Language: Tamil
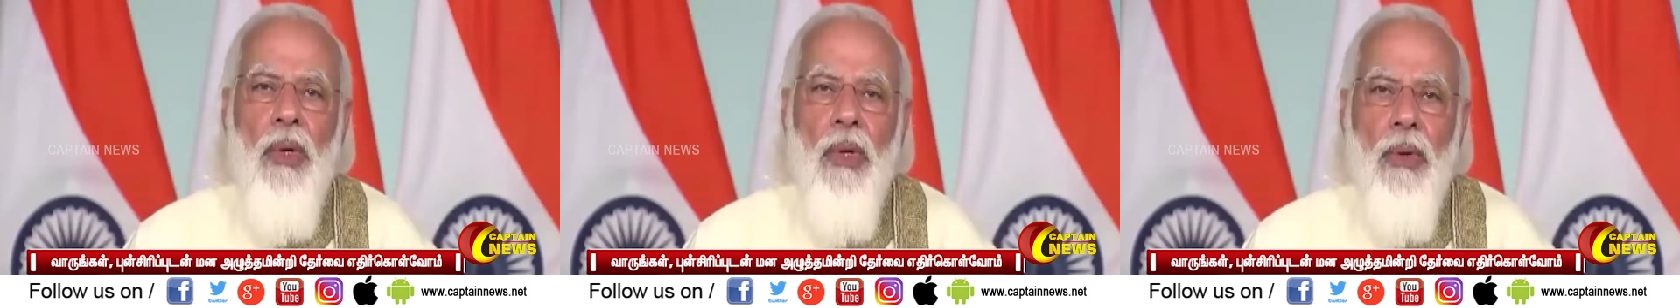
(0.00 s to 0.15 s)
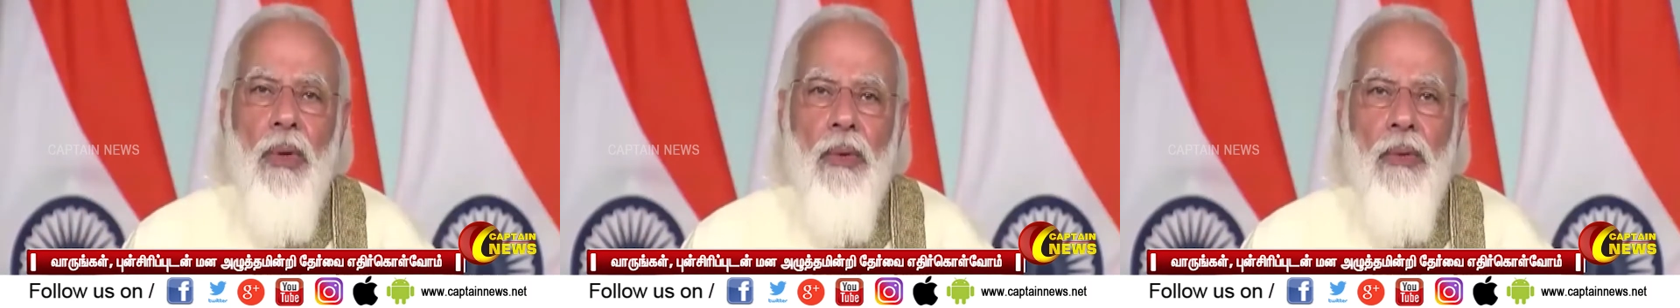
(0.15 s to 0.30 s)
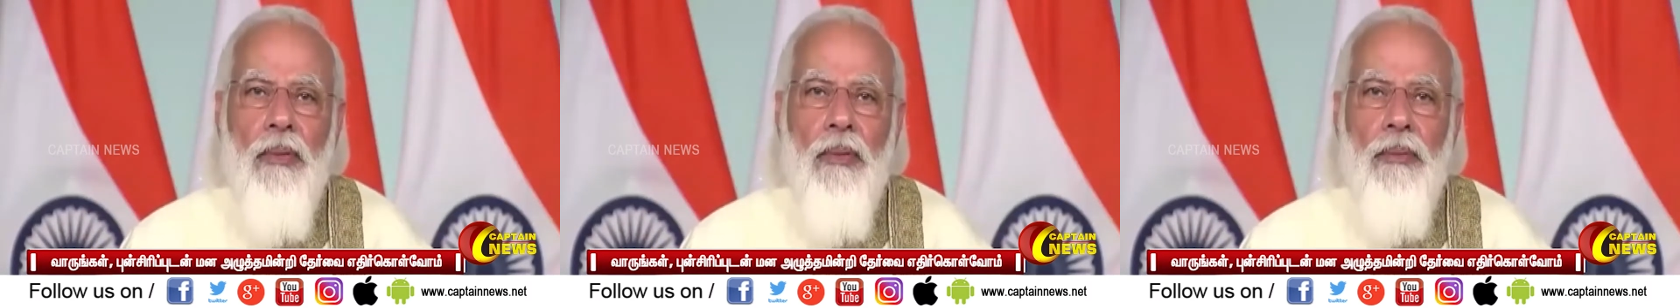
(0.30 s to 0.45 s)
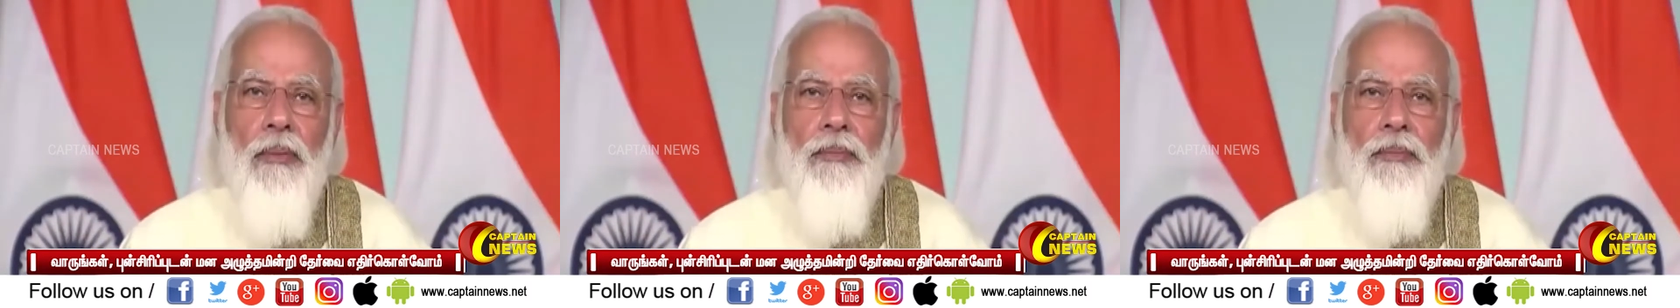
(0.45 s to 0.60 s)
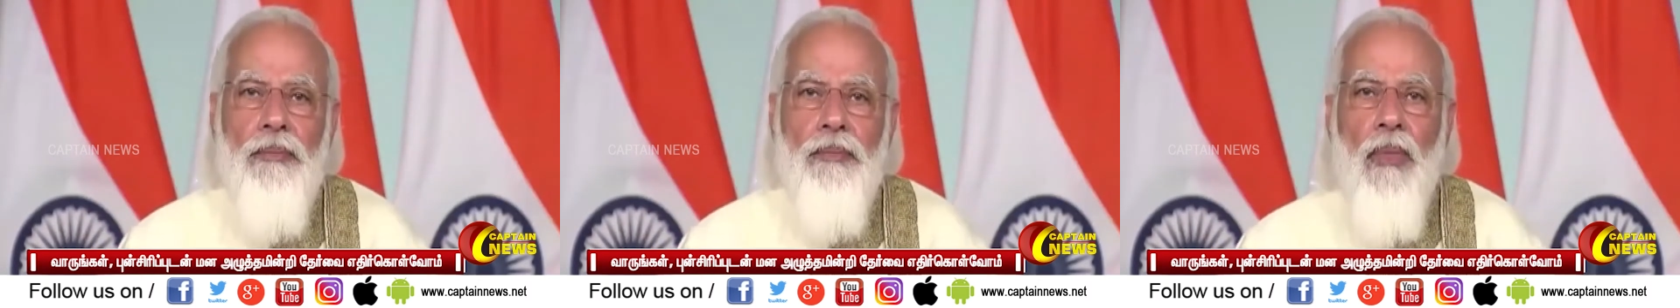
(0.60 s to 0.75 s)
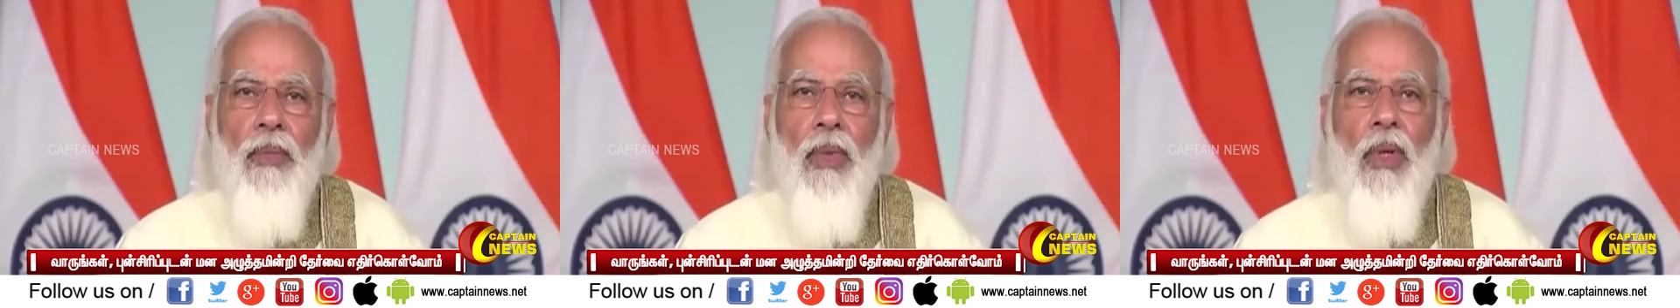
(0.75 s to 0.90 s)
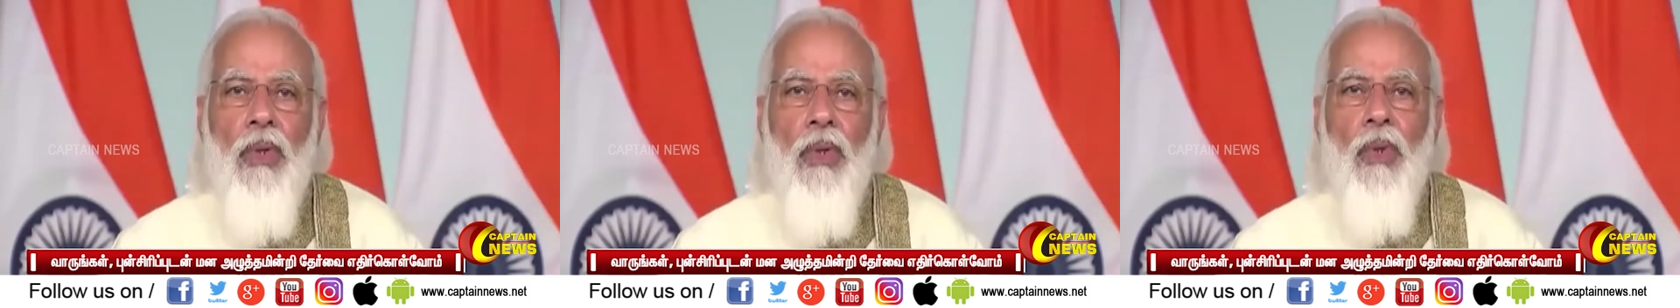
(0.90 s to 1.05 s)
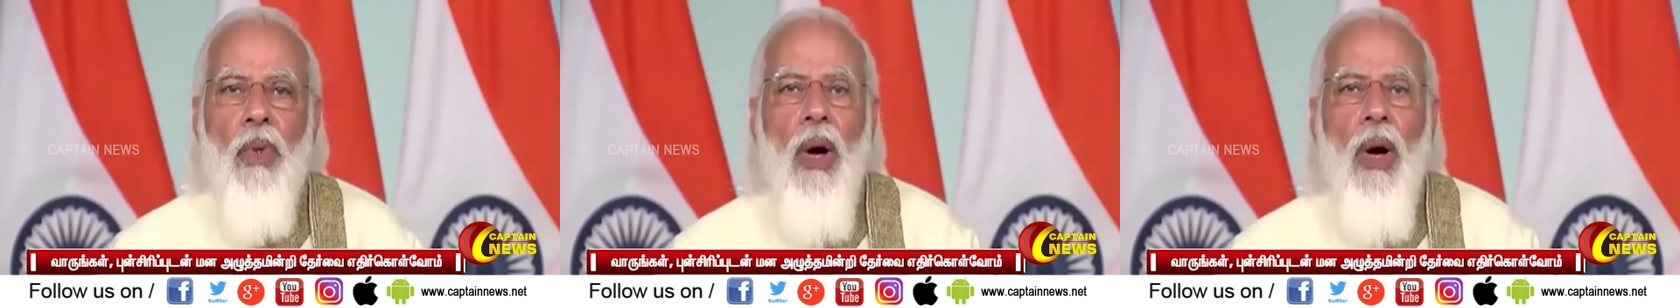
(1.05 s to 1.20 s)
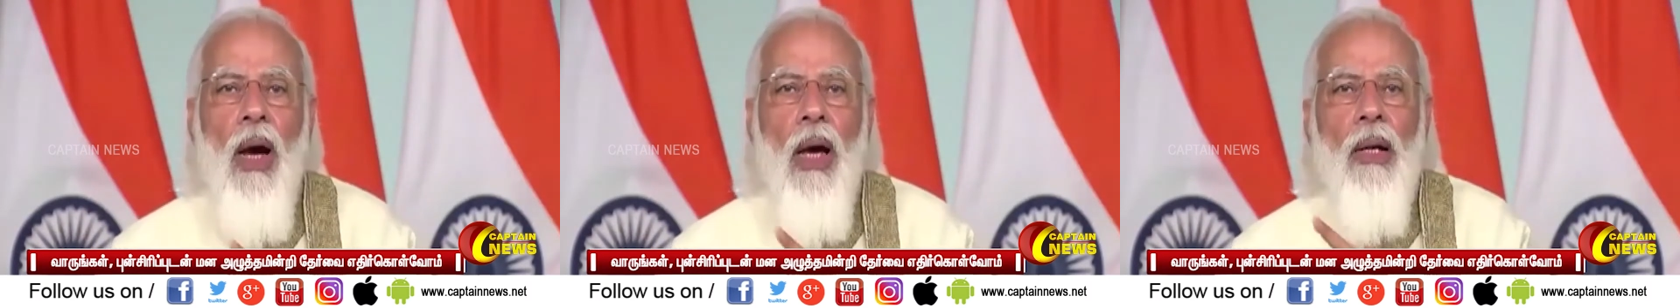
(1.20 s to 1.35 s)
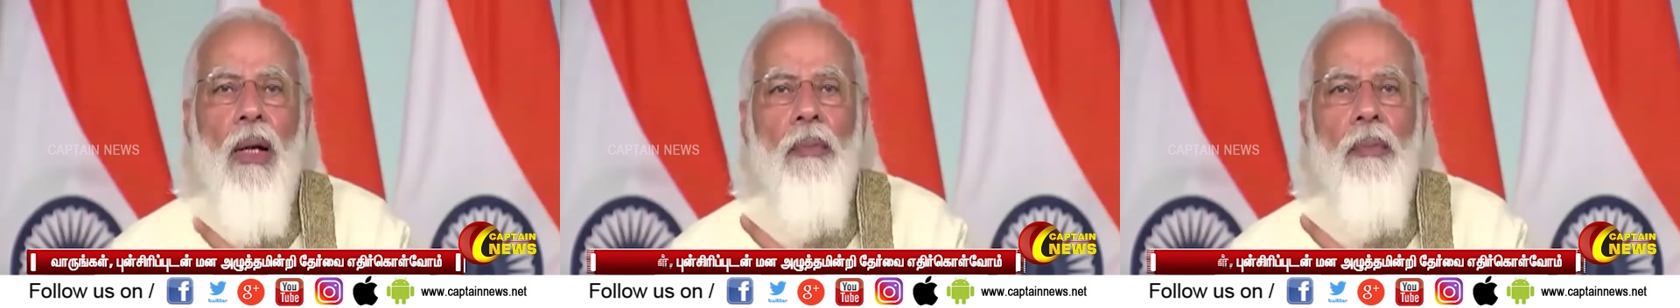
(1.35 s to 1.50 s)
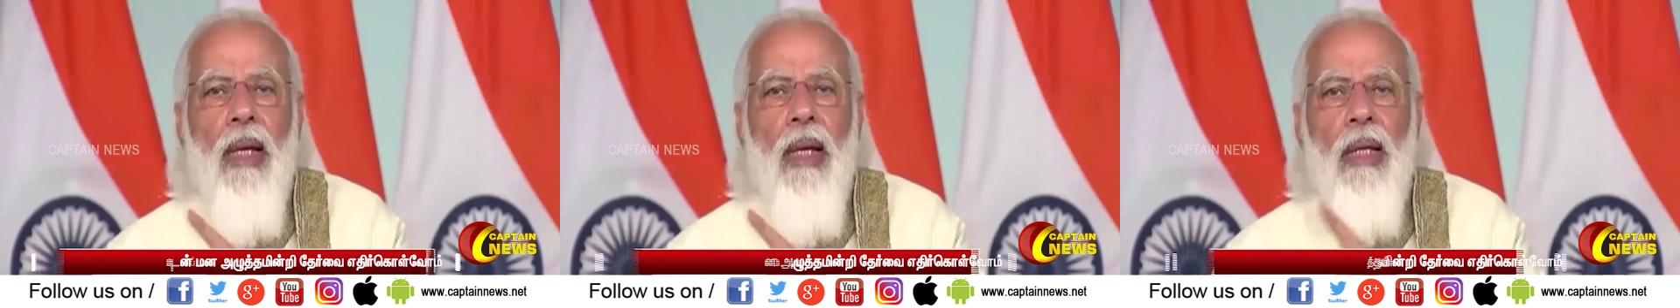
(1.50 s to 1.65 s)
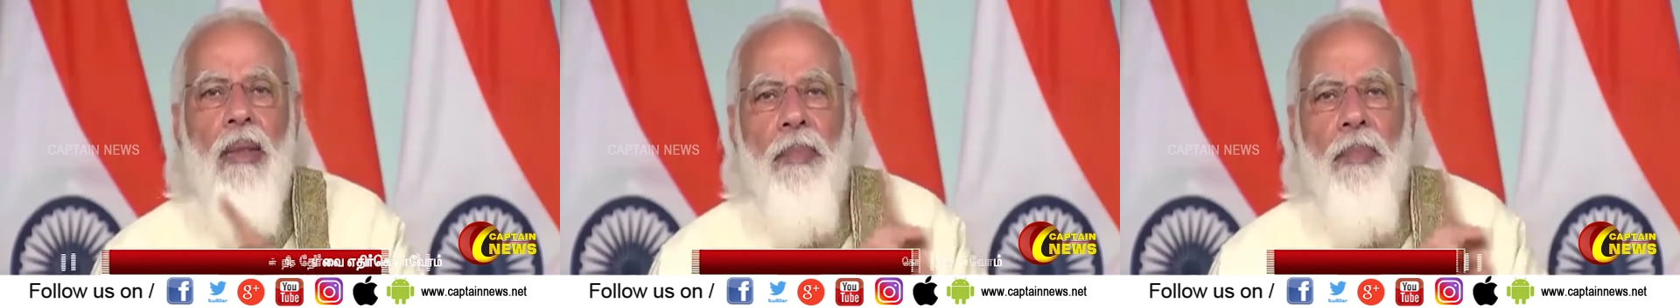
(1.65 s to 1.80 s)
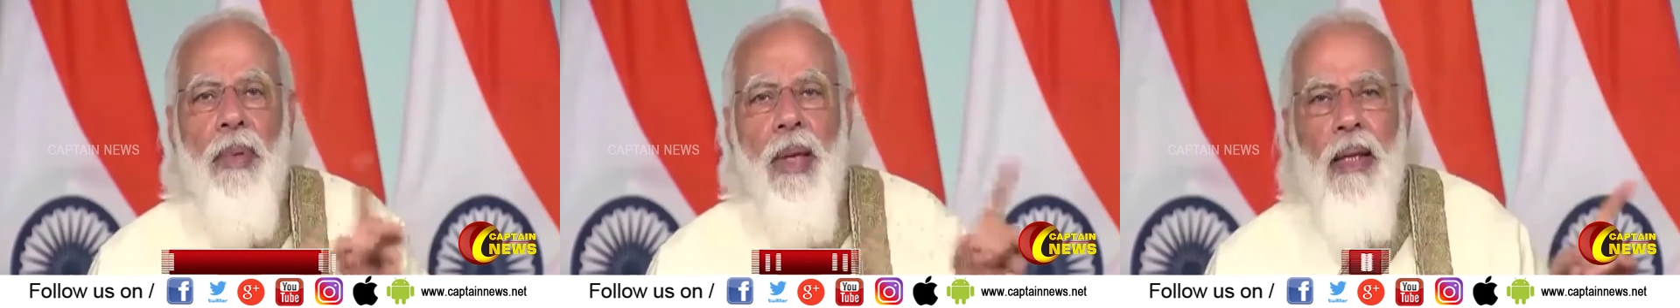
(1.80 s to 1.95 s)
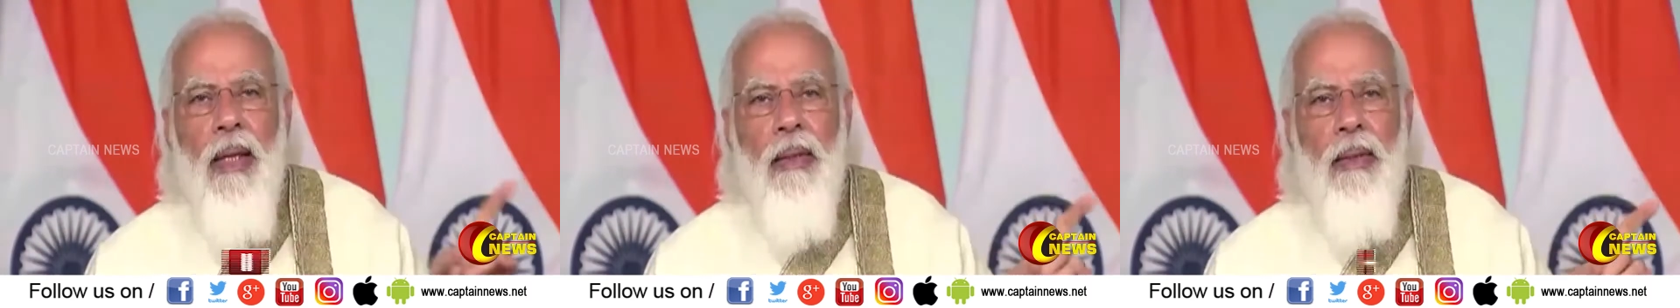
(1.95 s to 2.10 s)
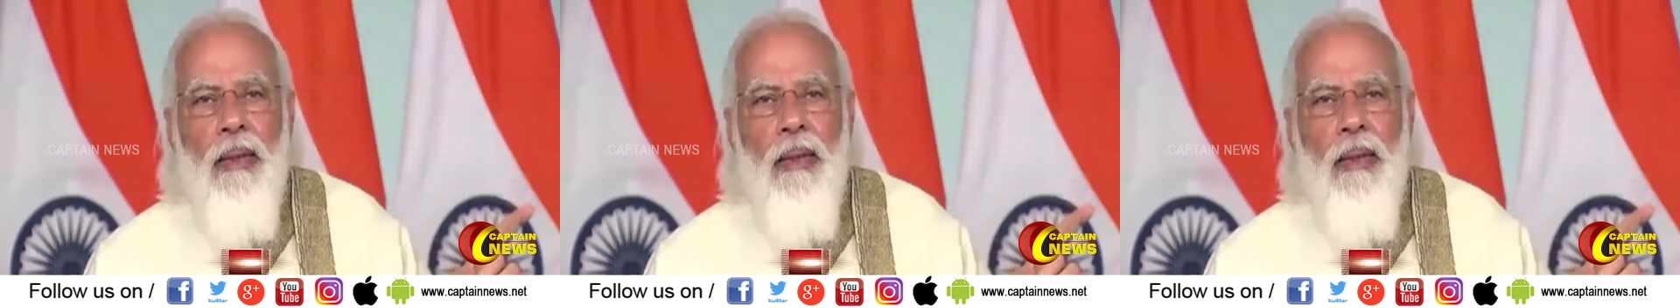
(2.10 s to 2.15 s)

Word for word: வழக்கமாக மாணவர்களுடன் பிரதமர்